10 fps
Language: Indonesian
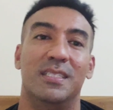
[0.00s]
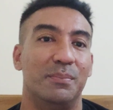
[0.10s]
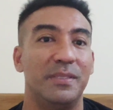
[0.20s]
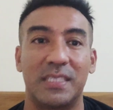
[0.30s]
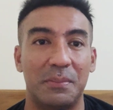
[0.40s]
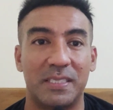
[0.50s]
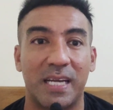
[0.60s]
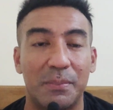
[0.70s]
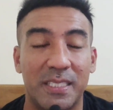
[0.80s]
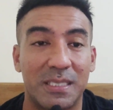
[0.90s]
Bisa-bisa
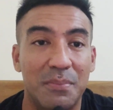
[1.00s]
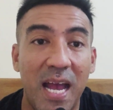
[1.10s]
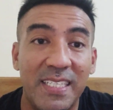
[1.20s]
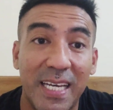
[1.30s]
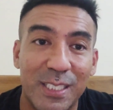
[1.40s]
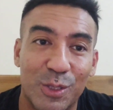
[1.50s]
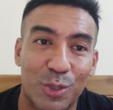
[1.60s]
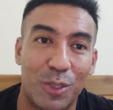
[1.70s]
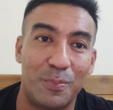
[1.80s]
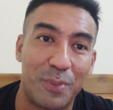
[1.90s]
nggak bisa kebayar itu
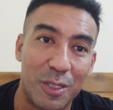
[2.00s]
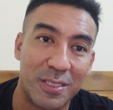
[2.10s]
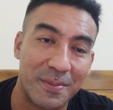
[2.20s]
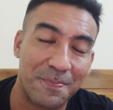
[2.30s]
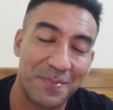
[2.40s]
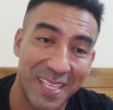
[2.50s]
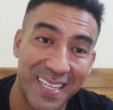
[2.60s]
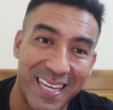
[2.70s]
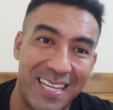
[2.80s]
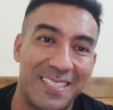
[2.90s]
kompon.
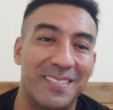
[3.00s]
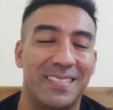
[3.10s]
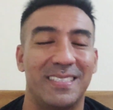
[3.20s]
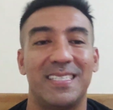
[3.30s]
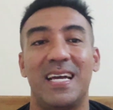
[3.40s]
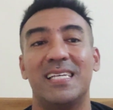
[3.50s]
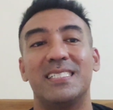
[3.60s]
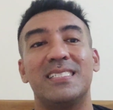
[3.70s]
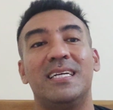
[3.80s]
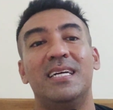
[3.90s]
Ya nggak?
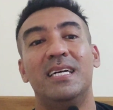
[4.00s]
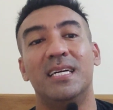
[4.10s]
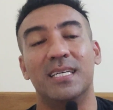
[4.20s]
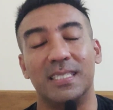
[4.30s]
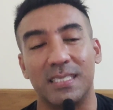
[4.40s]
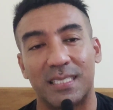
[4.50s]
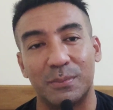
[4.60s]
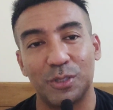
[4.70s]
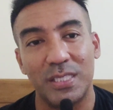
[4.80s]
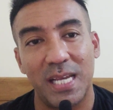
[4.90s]
Dan
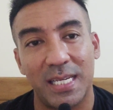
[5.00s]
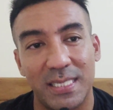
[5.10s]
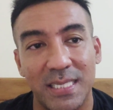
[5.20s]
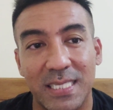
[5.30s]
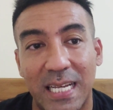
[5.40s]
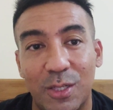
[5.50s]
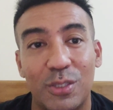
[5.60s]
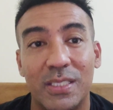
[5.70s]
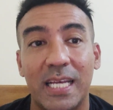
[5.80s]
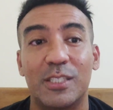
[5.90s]
kemudian kalau
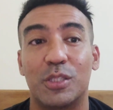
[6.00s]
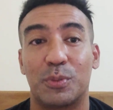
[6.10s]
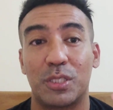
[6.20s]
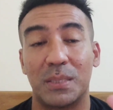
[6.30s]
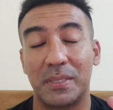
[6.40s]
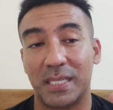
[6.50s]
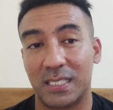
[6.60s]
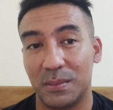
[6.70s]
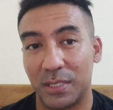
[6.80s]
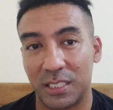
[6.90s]
enggak ikut program
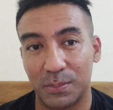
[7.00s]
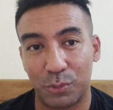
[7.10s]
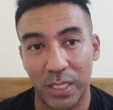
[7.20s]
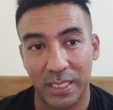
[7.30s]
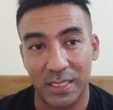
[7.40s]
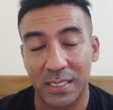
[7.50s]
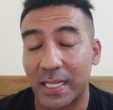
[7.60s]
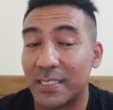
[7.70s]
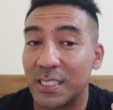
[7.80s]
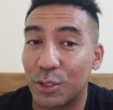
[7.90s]
rekalibrasi pulang ini
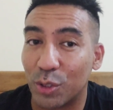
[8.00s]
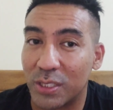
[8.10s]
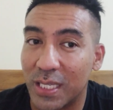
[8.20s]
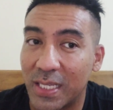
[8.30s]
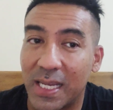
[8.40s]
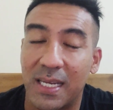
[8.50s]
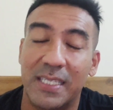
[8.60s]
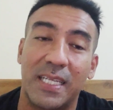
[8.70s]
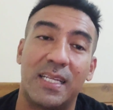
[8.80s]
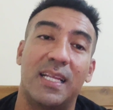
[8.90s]
resikonya yang
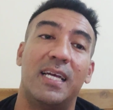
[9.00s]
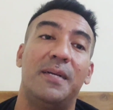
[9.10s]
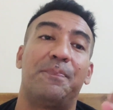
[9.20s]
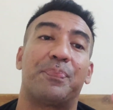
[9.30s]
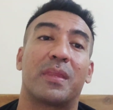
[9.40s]
lain adalah